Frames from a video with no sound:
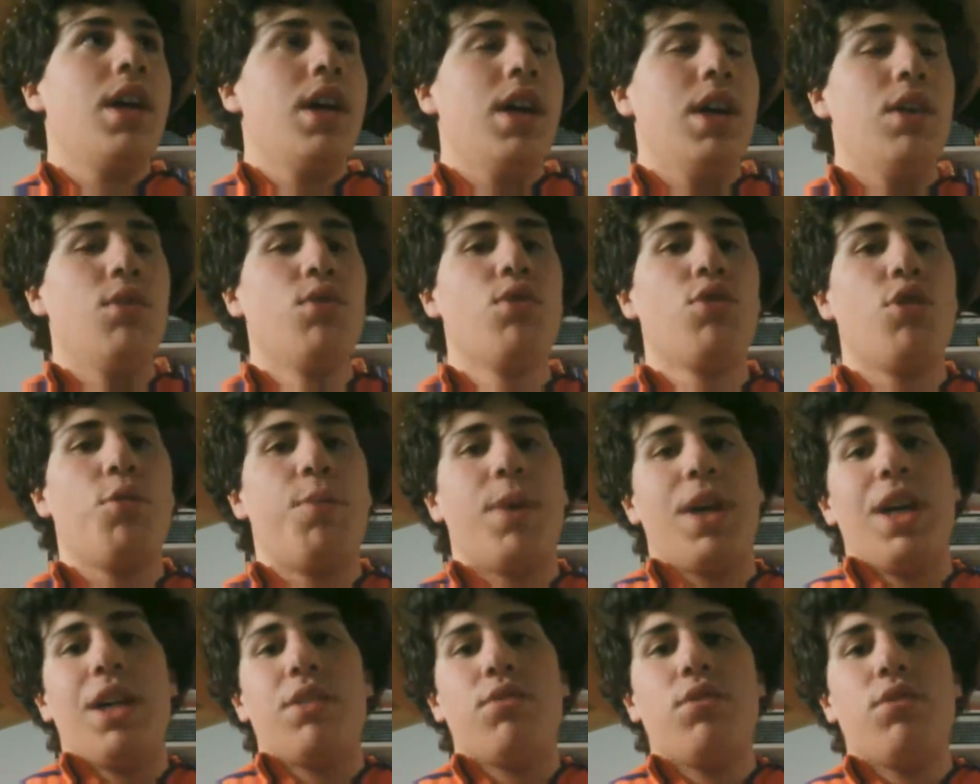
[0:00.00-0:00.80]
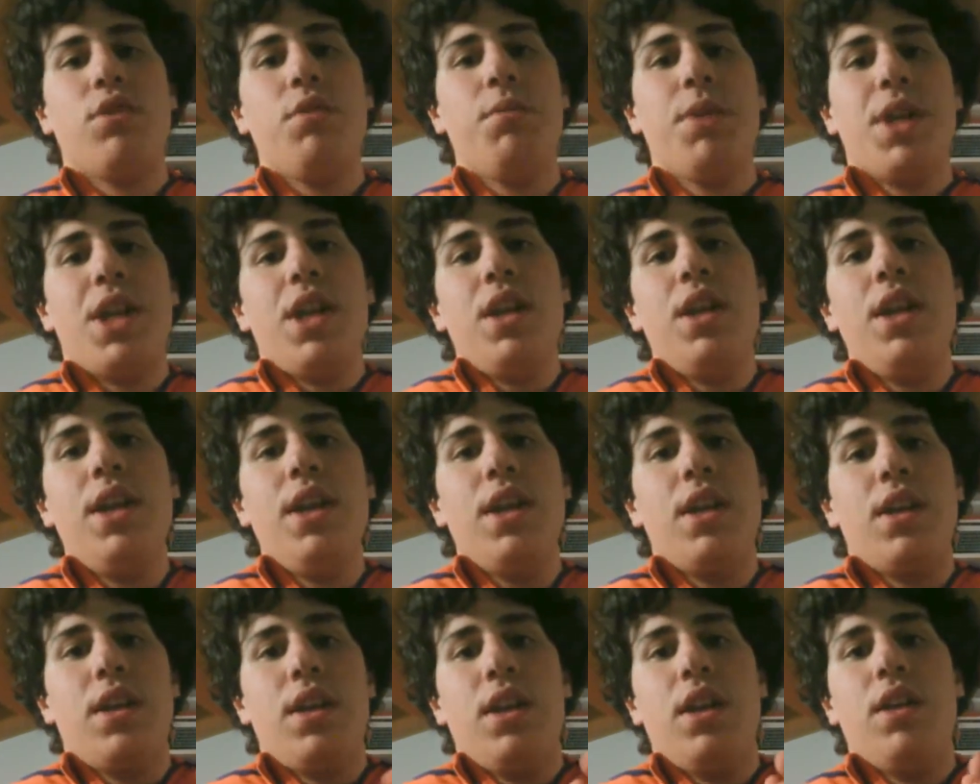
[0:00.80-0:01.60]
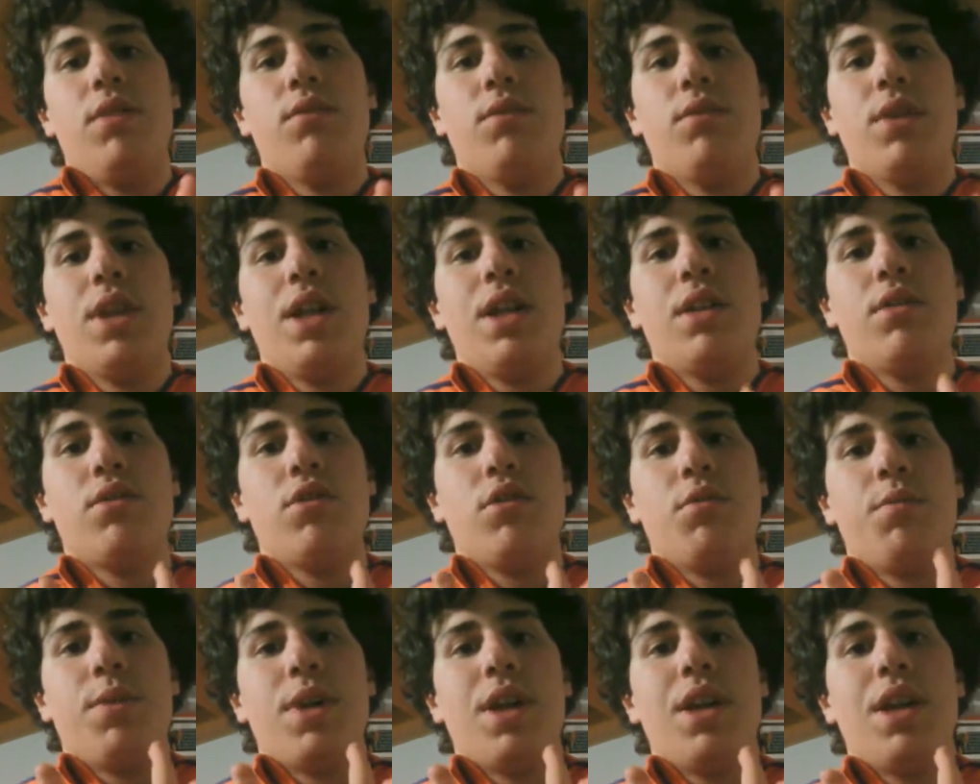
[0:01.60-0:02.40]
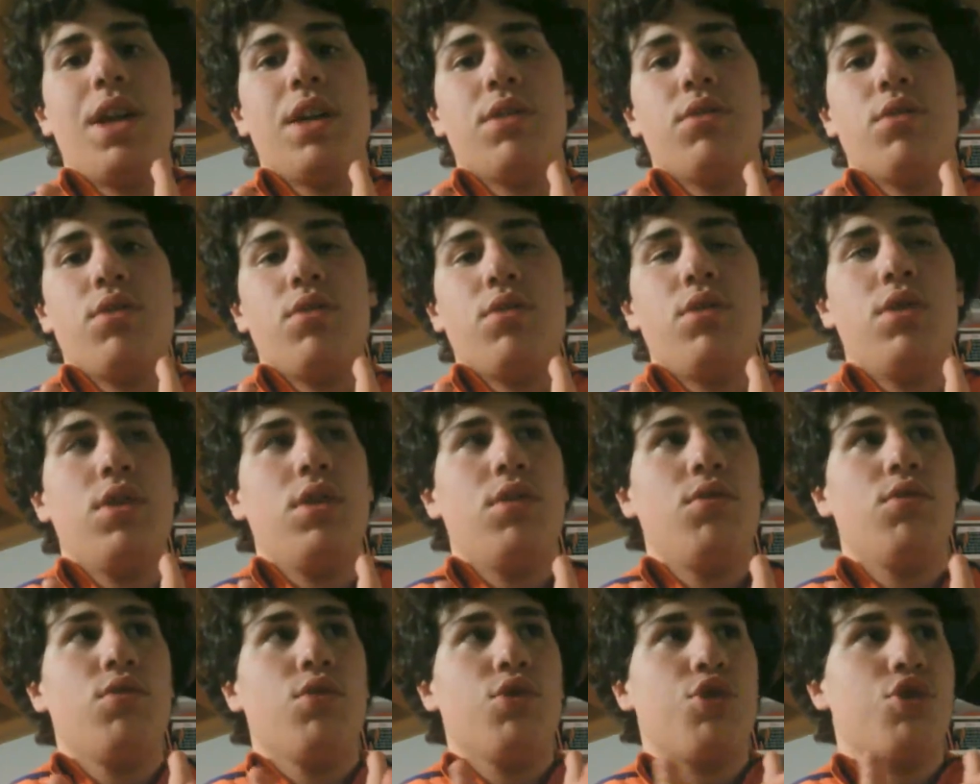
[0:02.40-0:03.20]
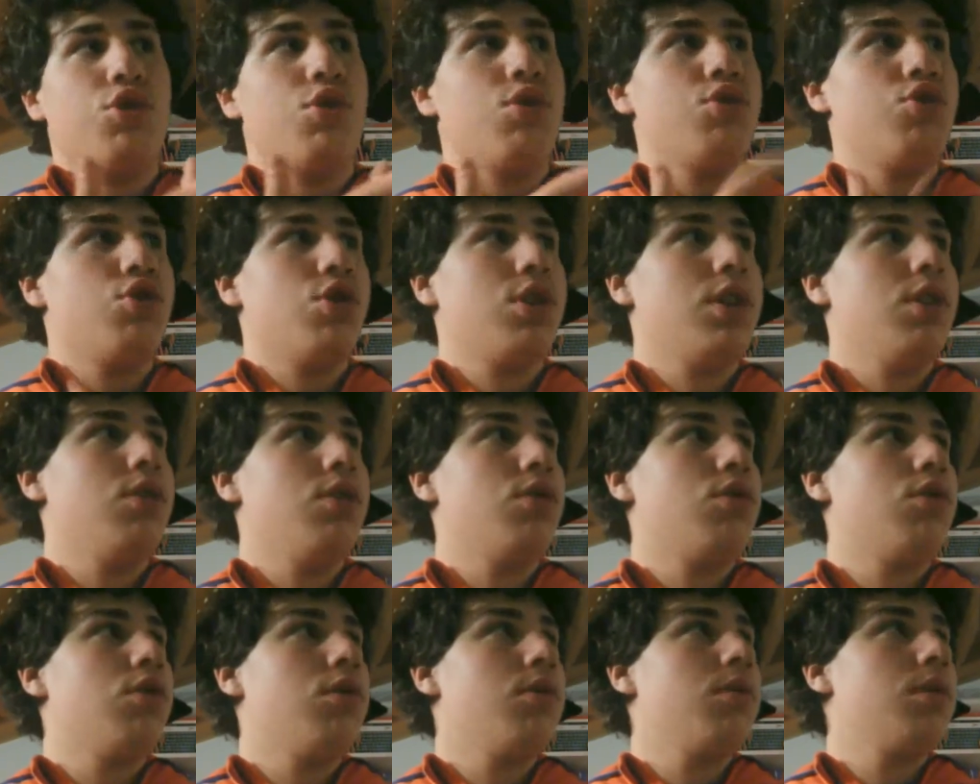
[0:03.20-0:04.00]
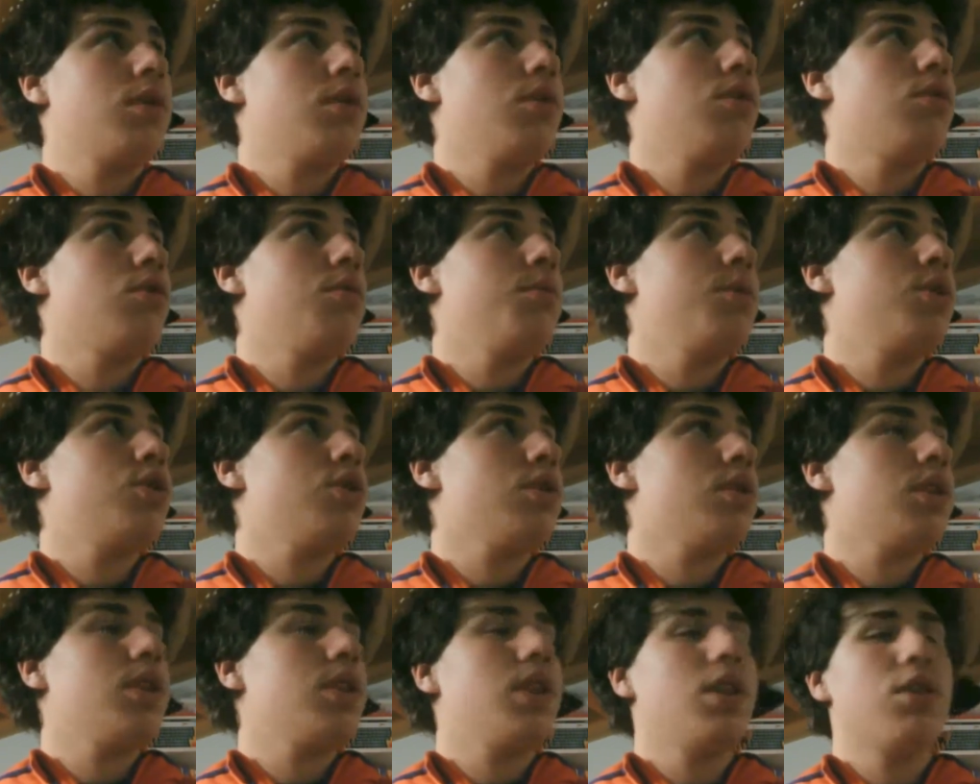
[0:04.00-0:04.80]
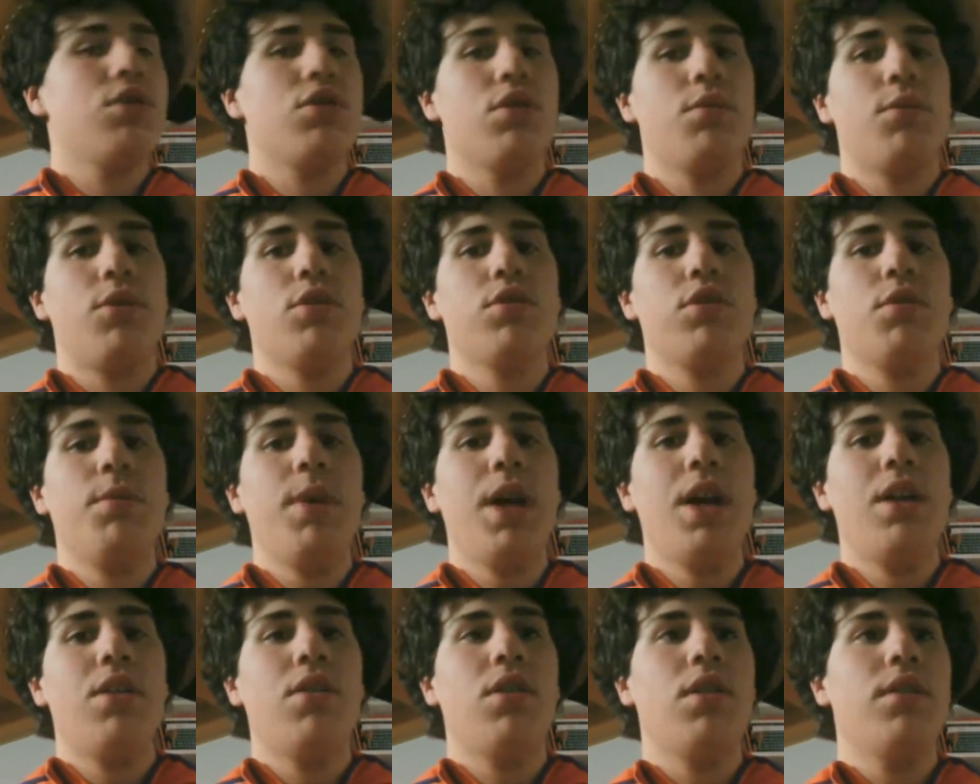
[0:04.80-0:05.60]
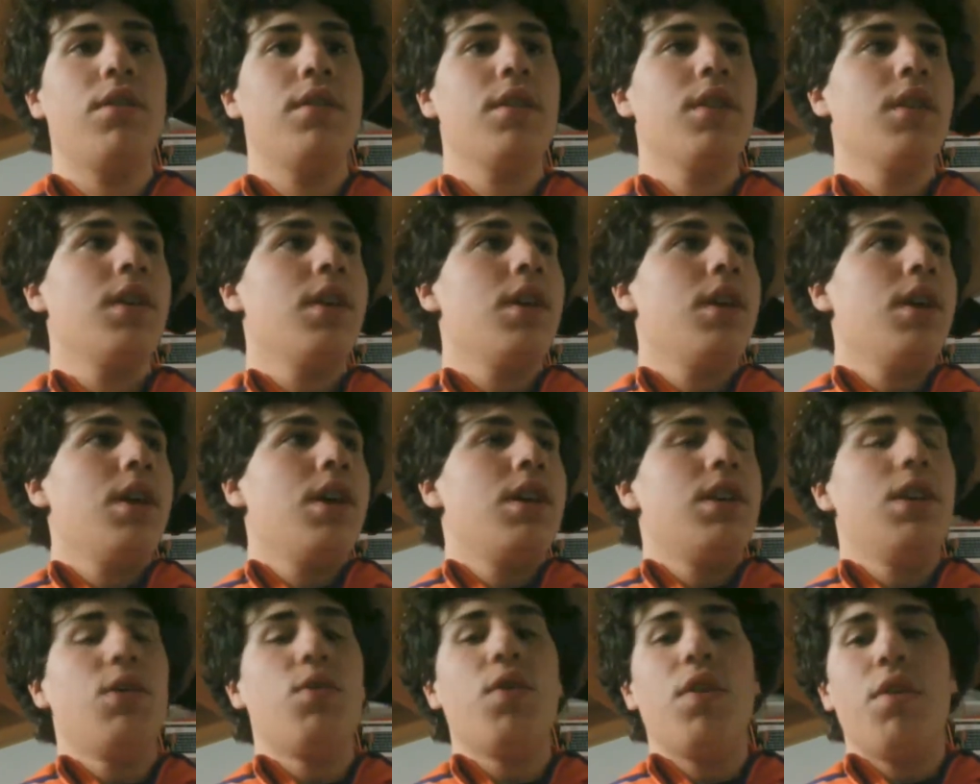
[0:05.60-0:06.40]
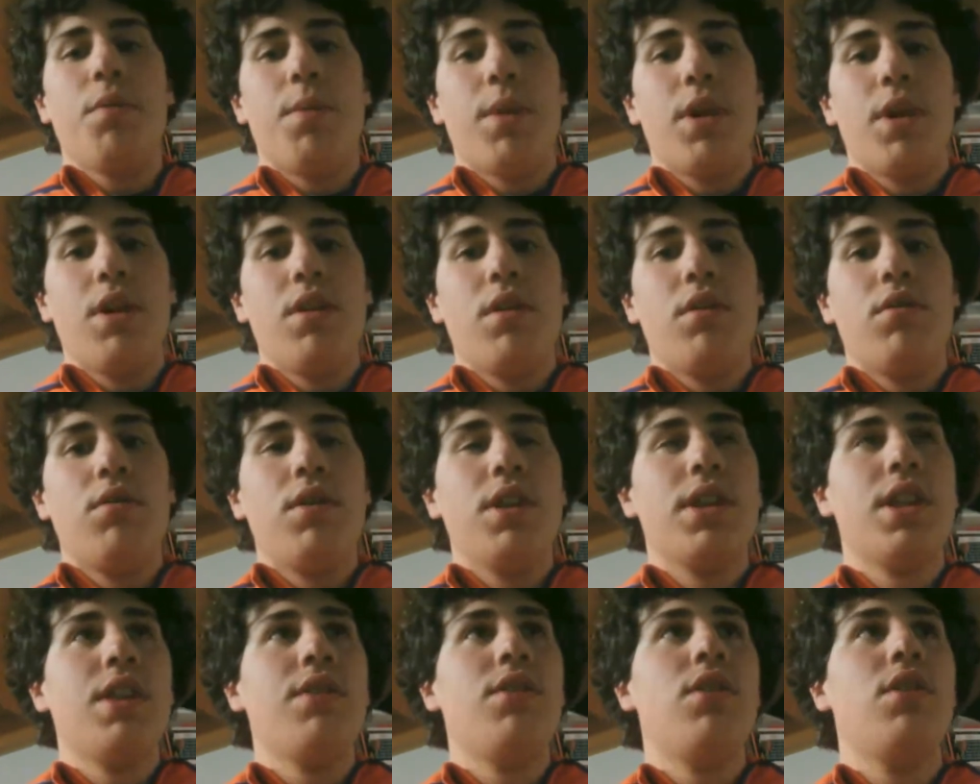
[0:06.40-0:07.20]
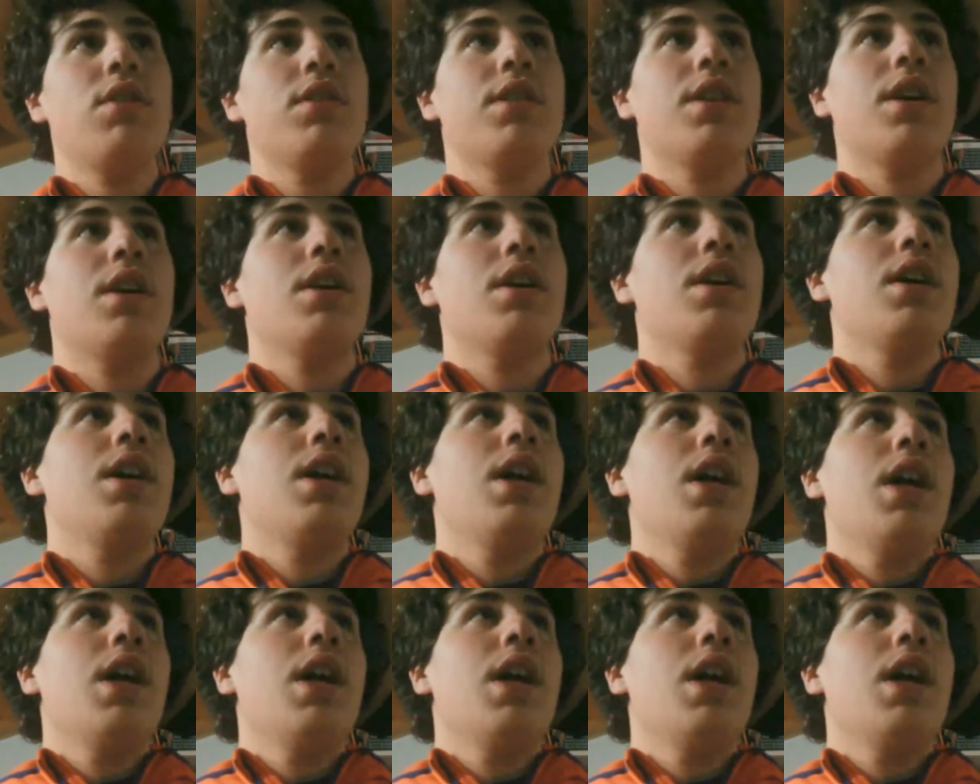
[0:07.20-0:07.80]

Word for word: In uno ho parlato di Miarenicchi, in un altro ho parlato di uno shoujo che ho, che ho cominciato adesso molto bello, di cui vi parlerò un'altra volta.